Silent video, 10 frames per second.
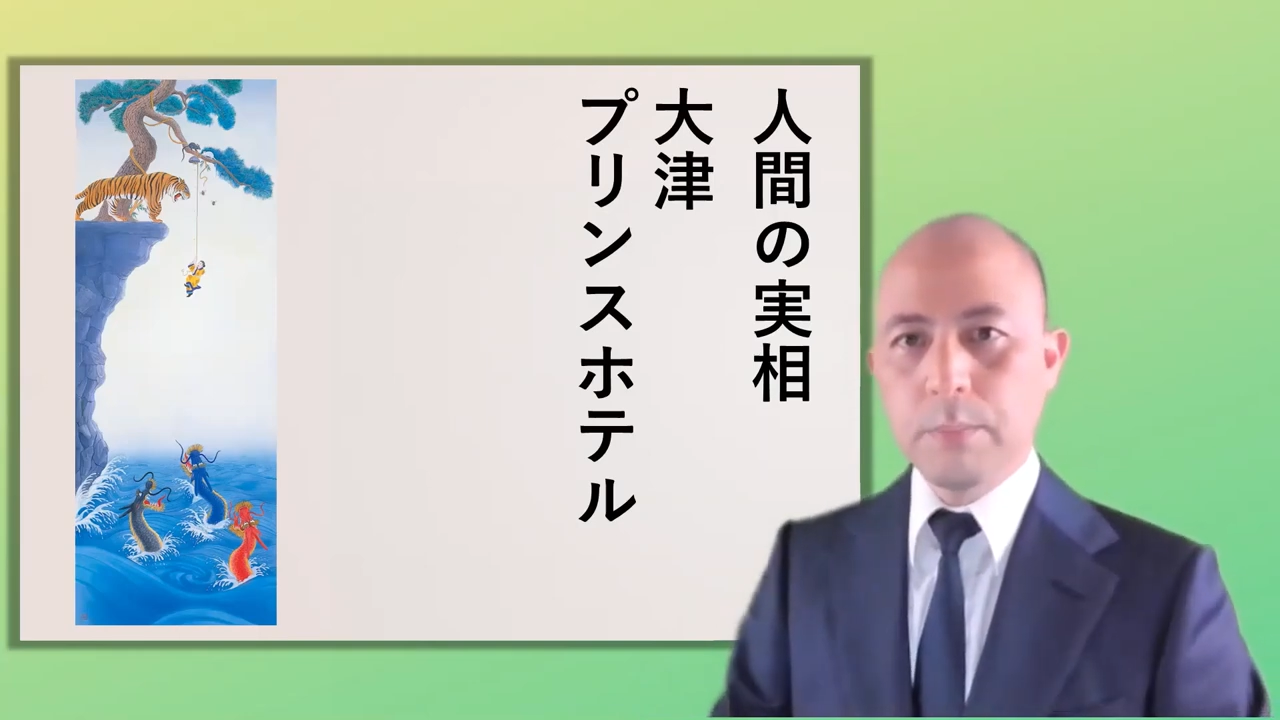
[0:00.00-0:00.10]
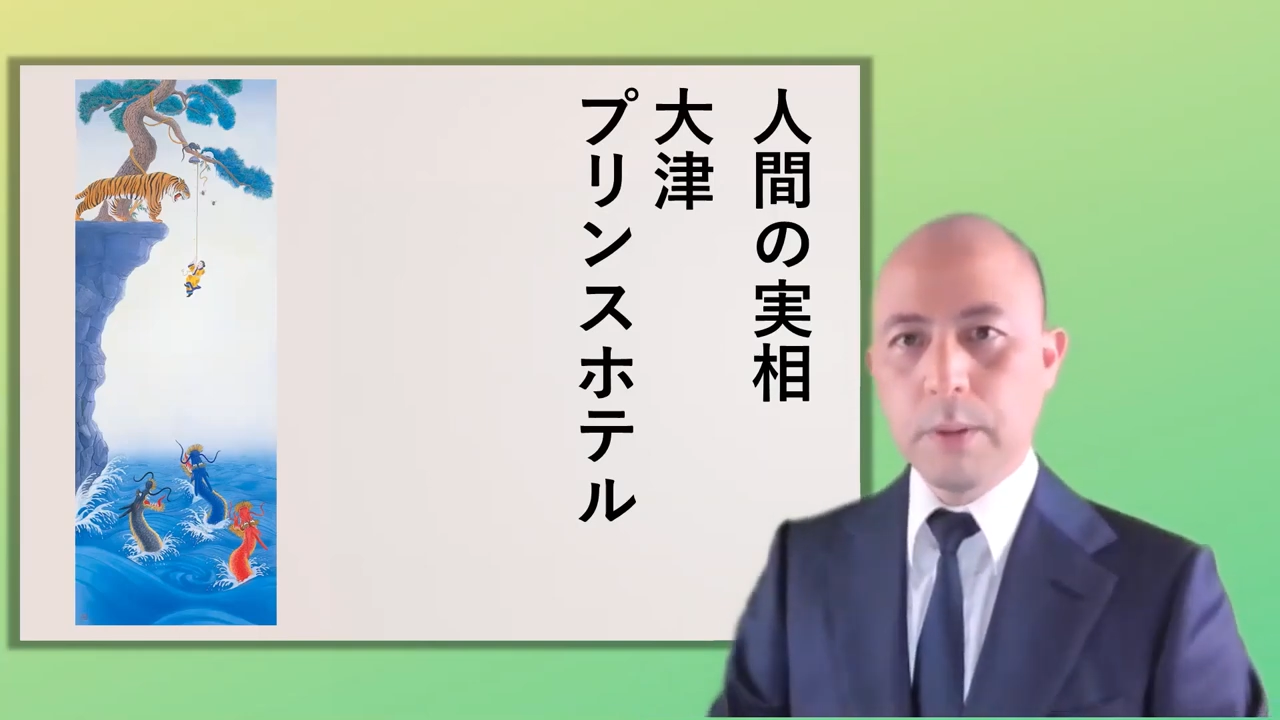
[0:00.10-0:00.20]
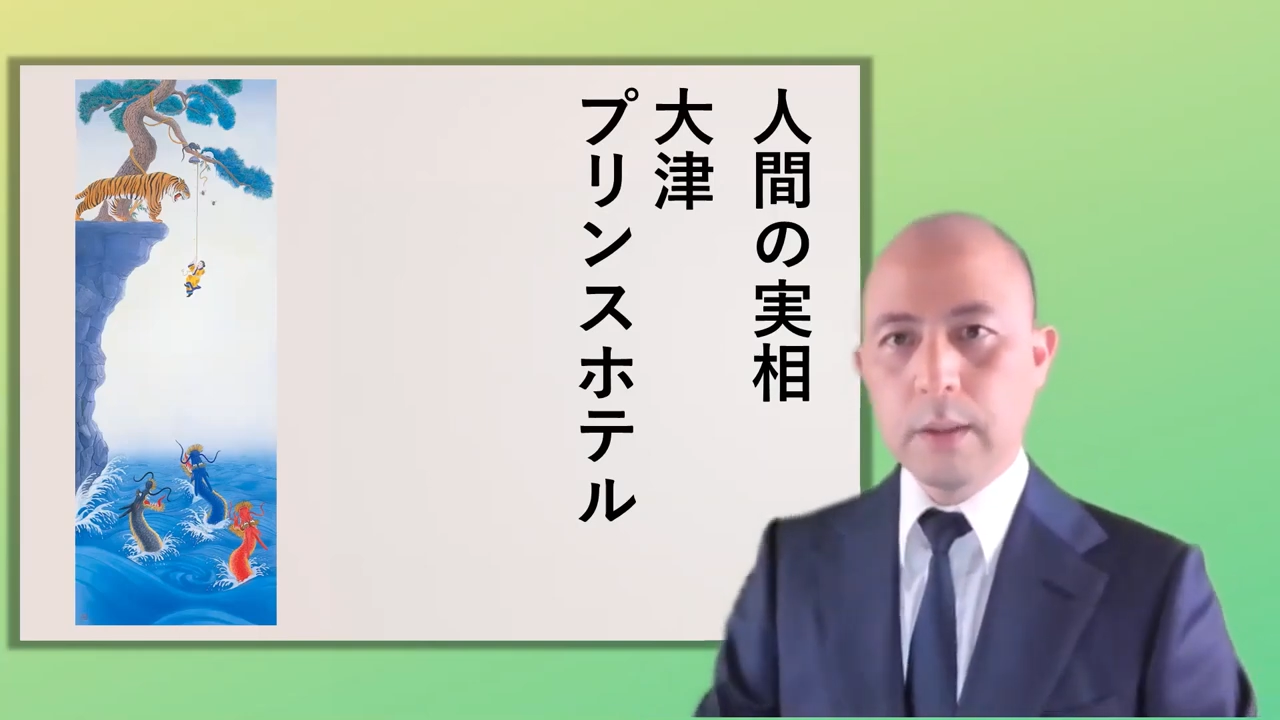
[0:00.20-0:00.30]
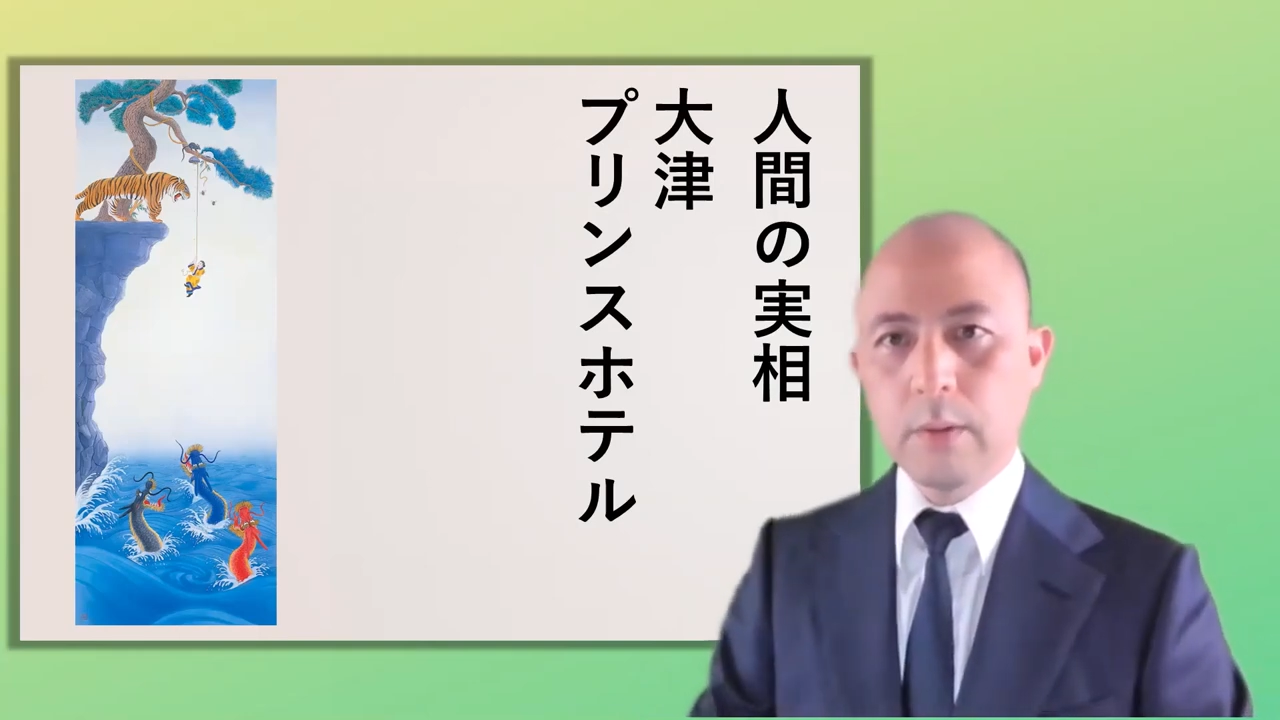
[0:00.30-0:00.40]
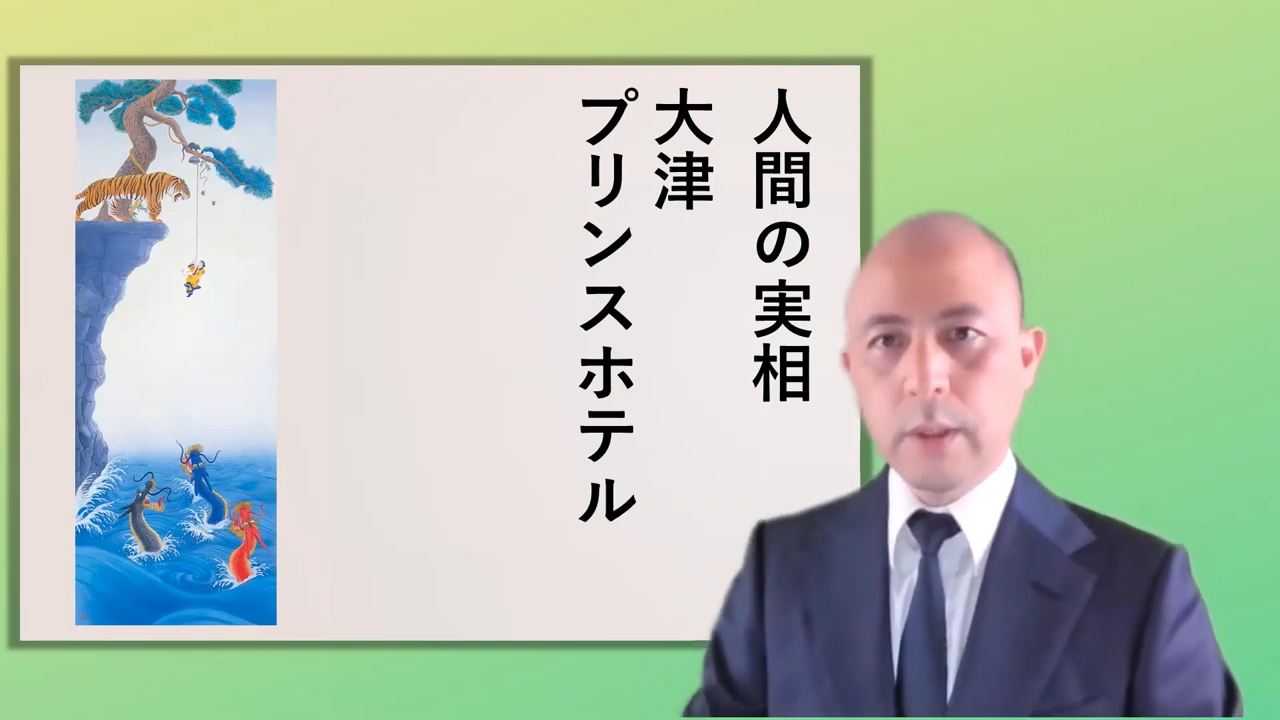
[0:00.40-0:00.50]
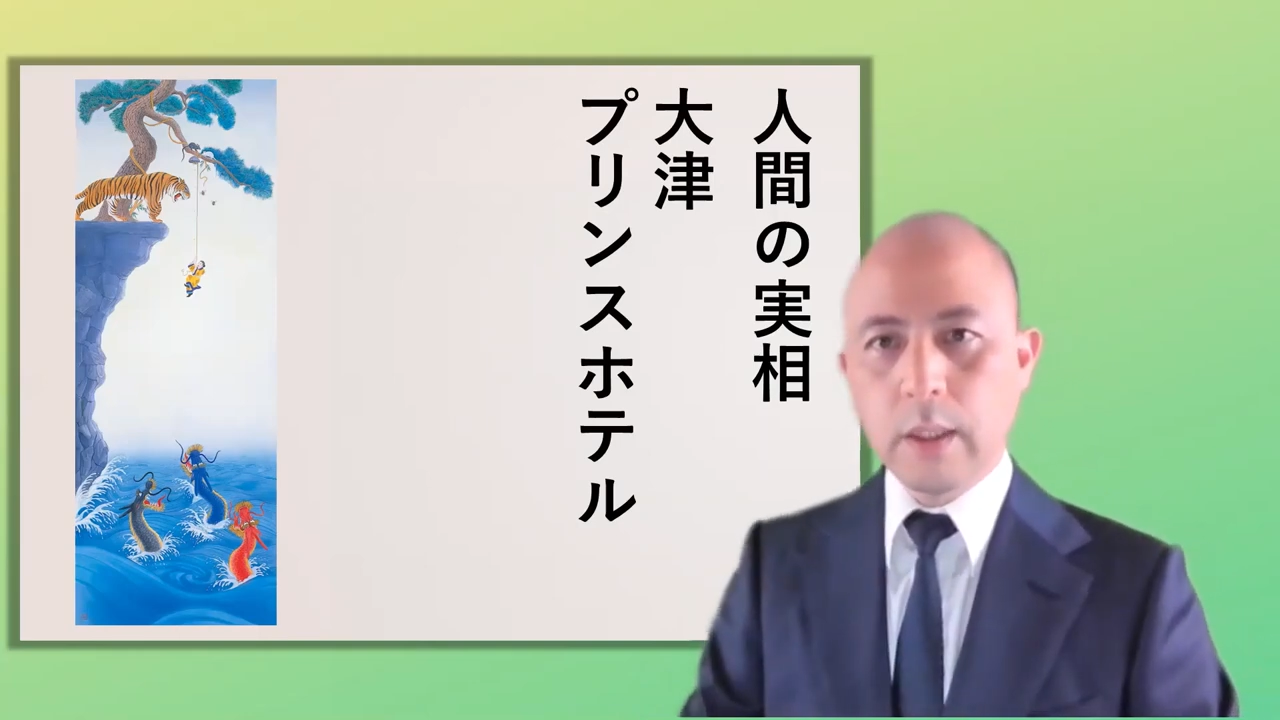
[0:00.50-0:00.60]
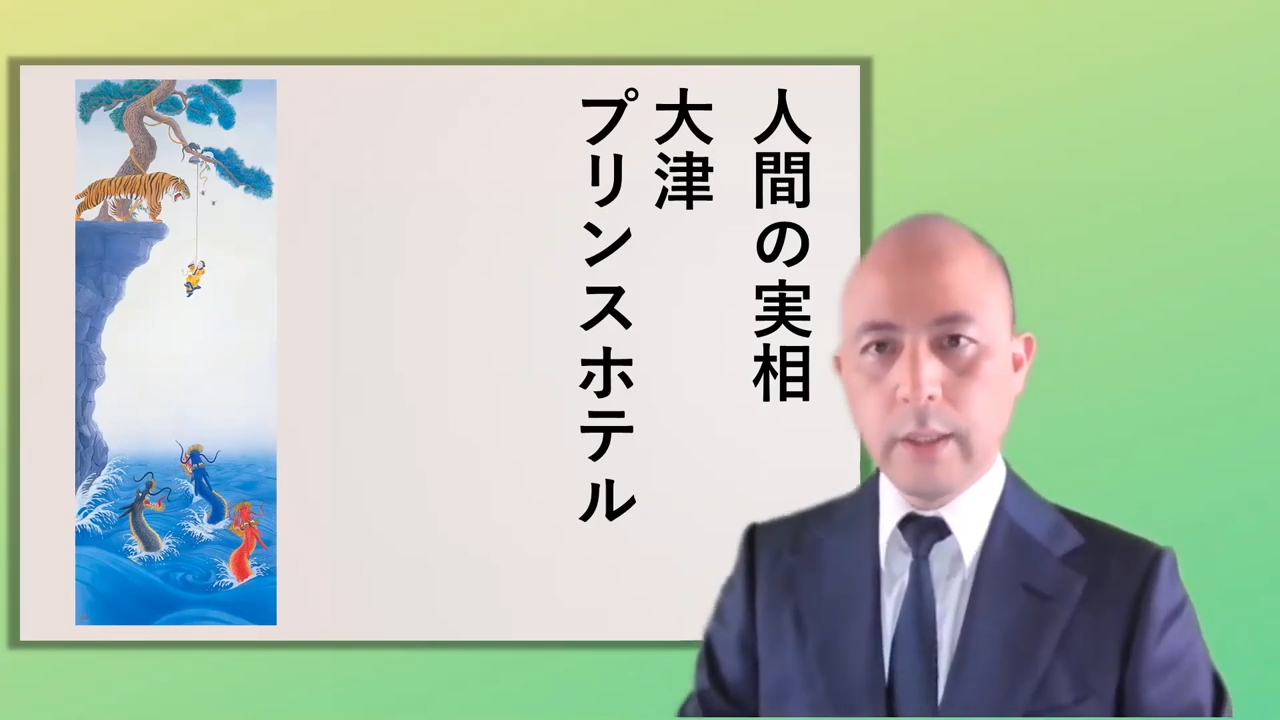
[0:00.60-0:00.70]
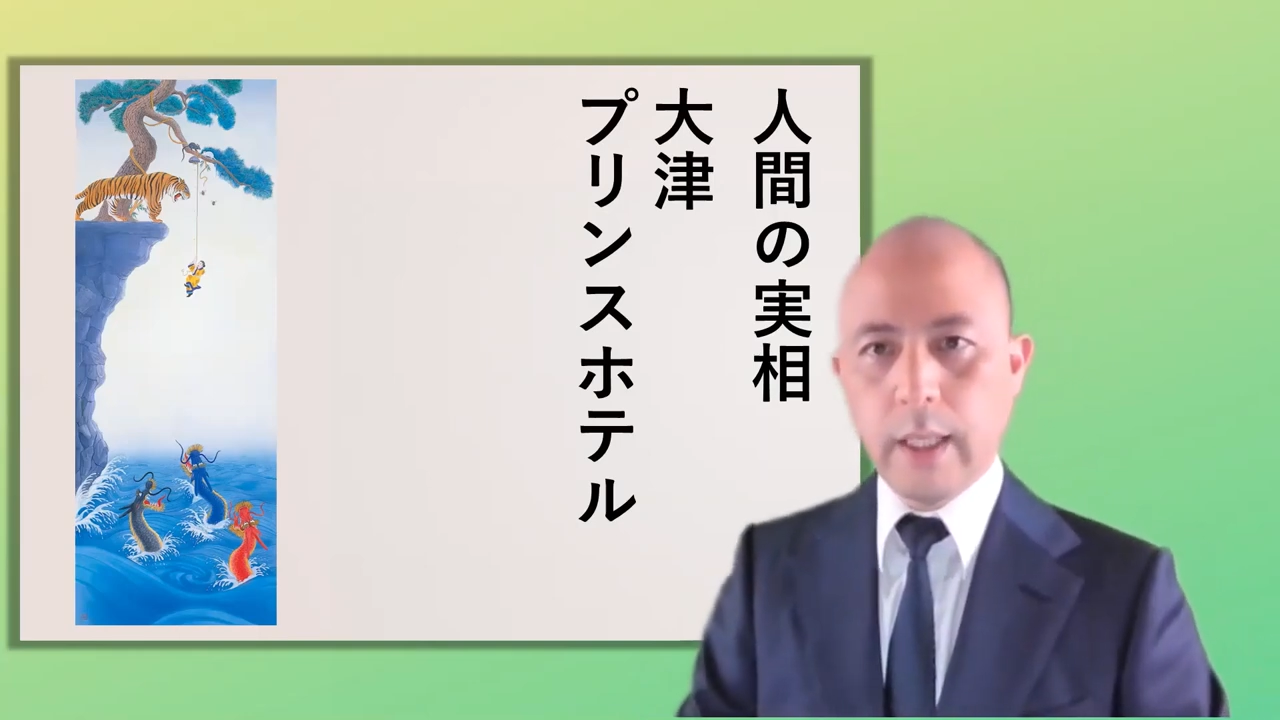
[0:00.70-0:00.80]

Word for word: プリンスホテル